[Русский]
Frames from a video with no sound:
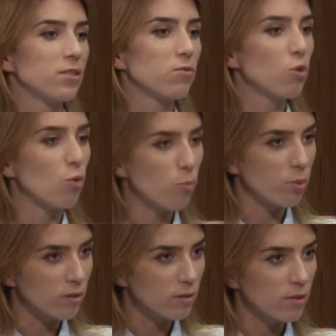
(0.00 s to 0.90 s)
свой
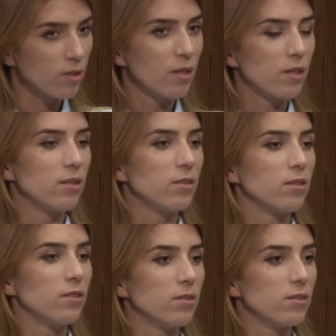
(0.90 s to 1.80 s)
опыт э,
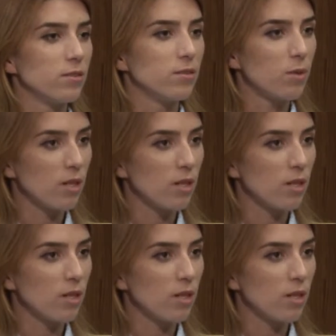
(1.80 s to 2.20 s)
молодым.